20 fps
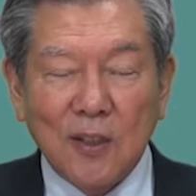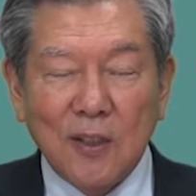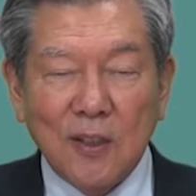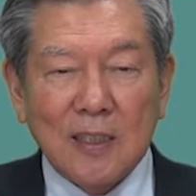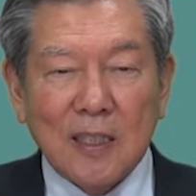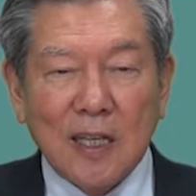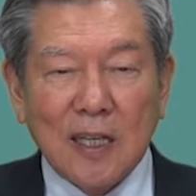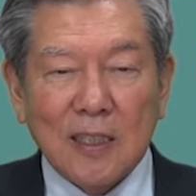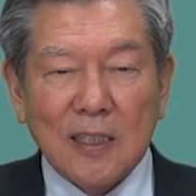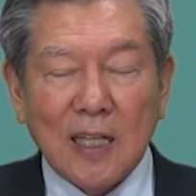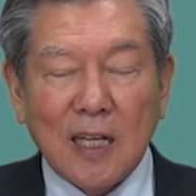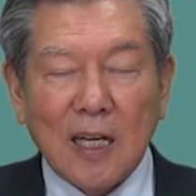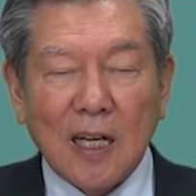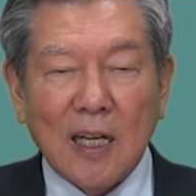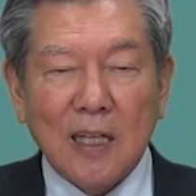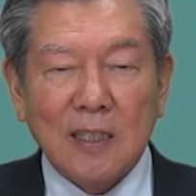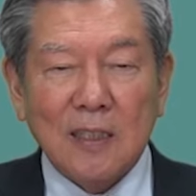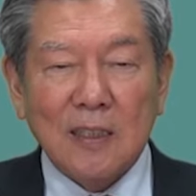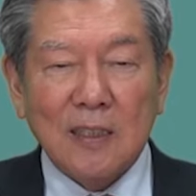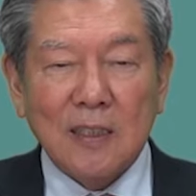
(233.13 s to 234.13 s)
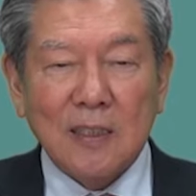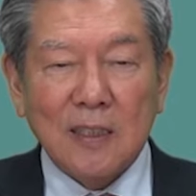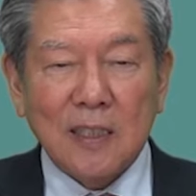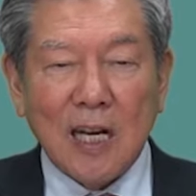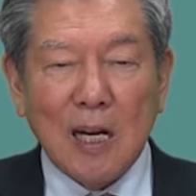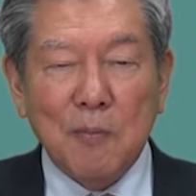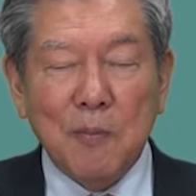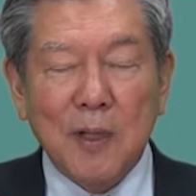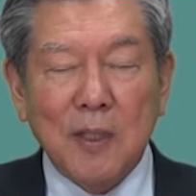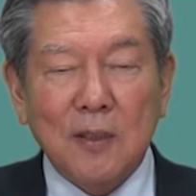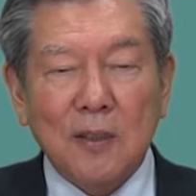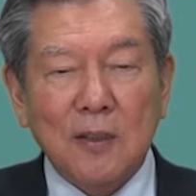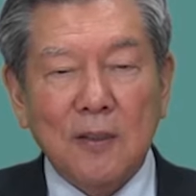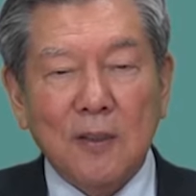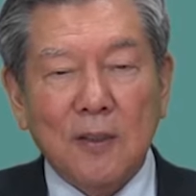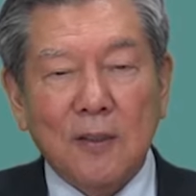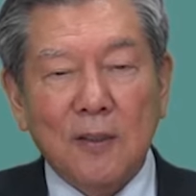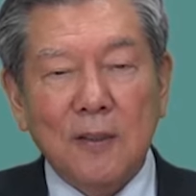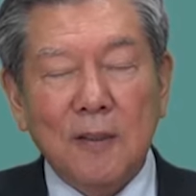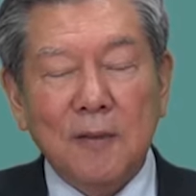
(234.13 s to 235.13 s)
내가 살아가는 삶에
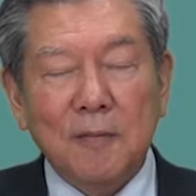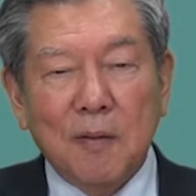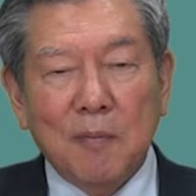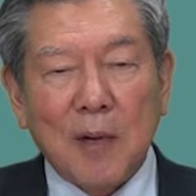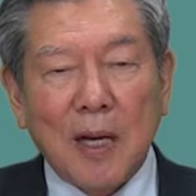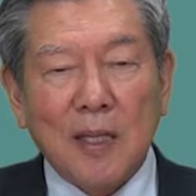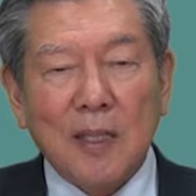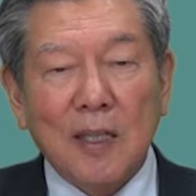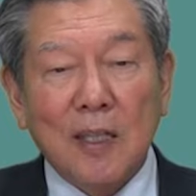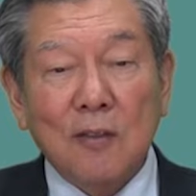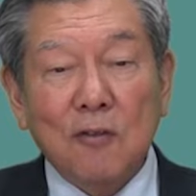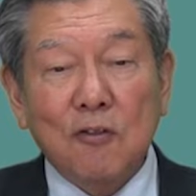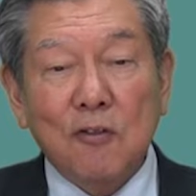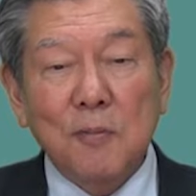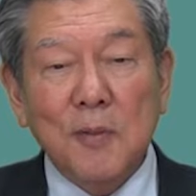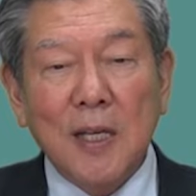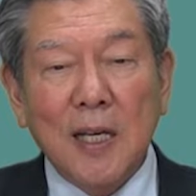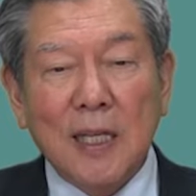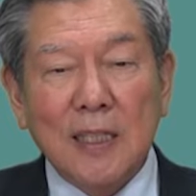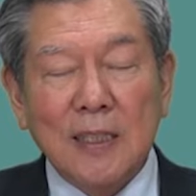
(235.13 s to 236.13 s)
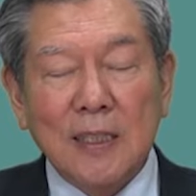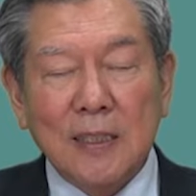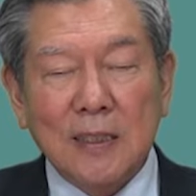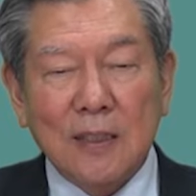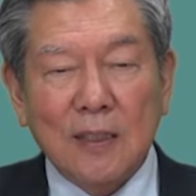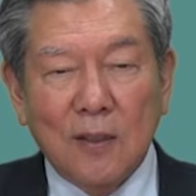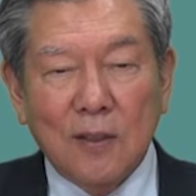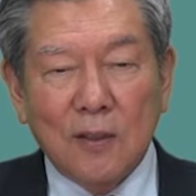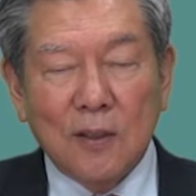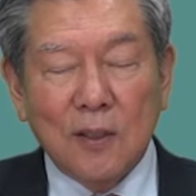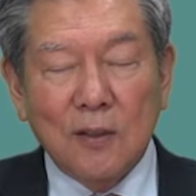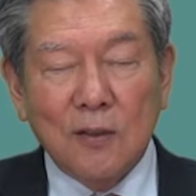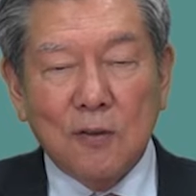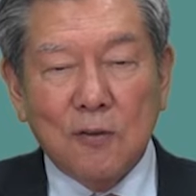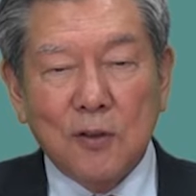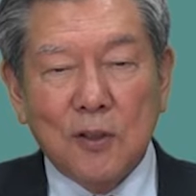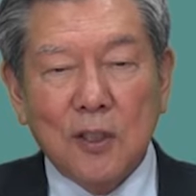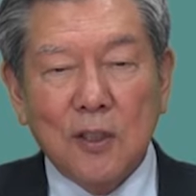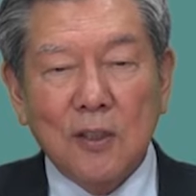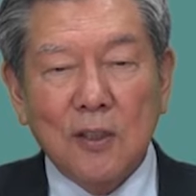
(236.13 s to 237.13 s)
있어서 막연한 꿈이 아닌 어떤
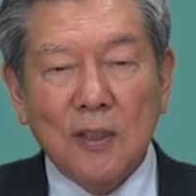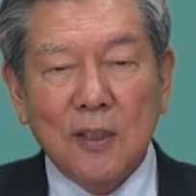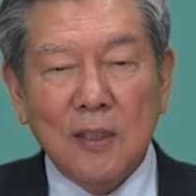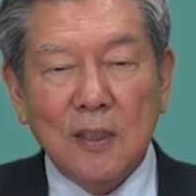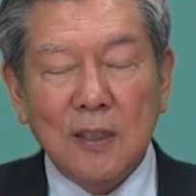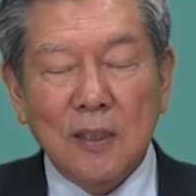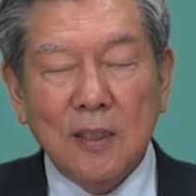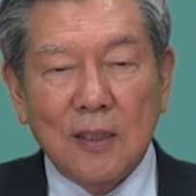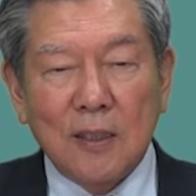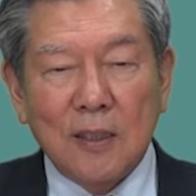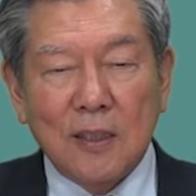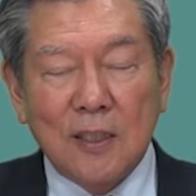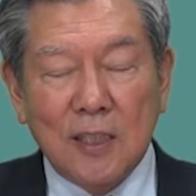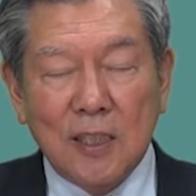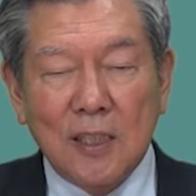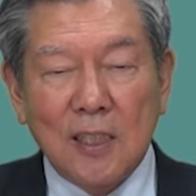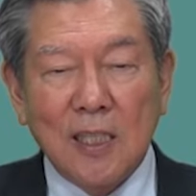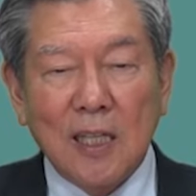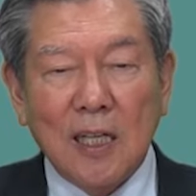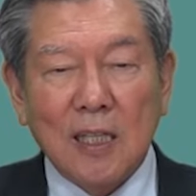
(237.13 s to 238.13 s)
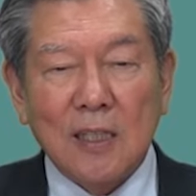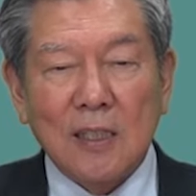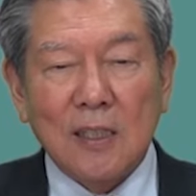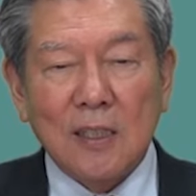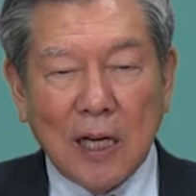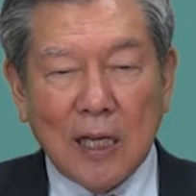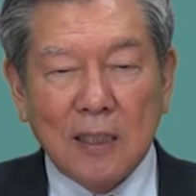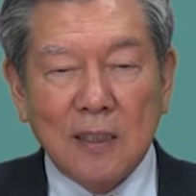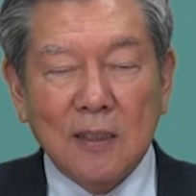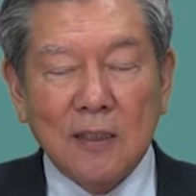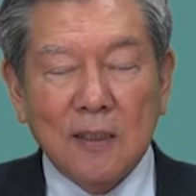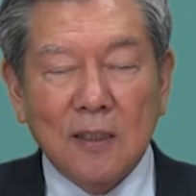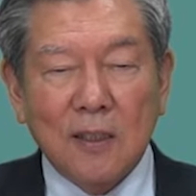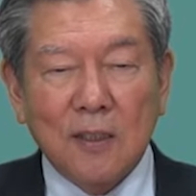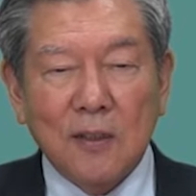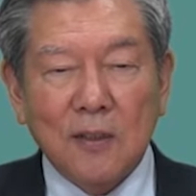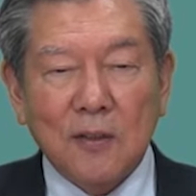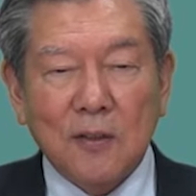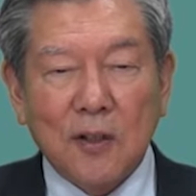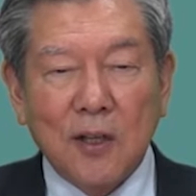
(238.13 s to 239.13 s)
구체적인 시간을 갖는
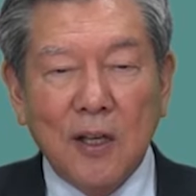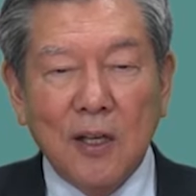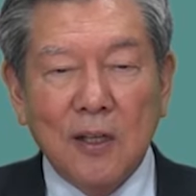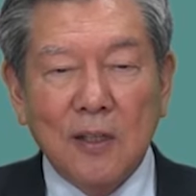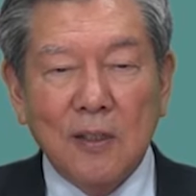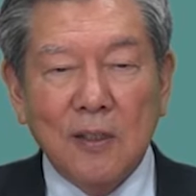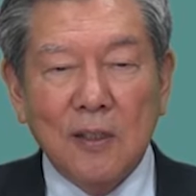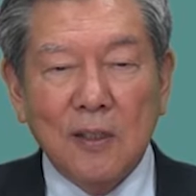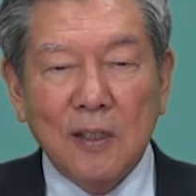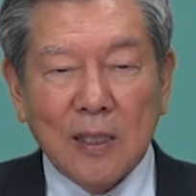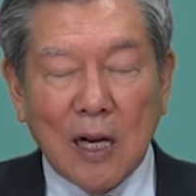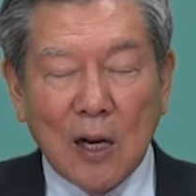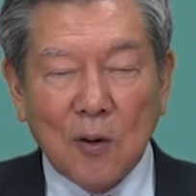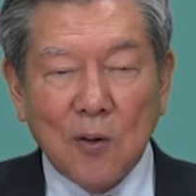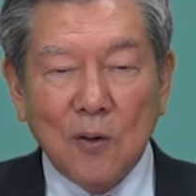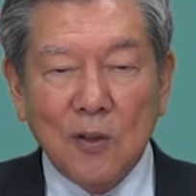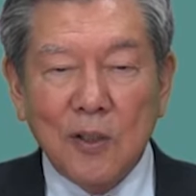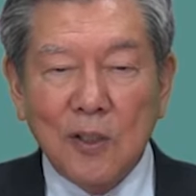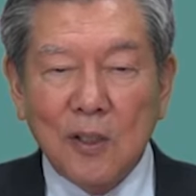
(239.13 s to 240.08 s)
그런 계획을 갖고